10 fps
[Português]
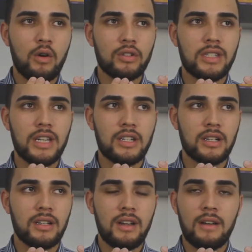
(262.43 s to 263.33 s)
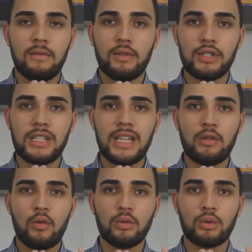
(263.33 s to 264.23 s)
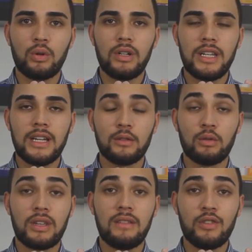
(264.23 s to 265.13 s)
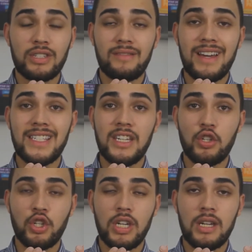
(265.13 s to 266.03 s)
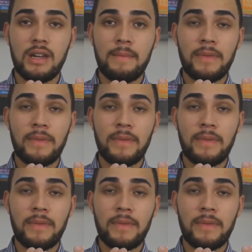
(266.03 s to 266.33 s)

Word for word: ou seja, você está no controle do que você vai sentir,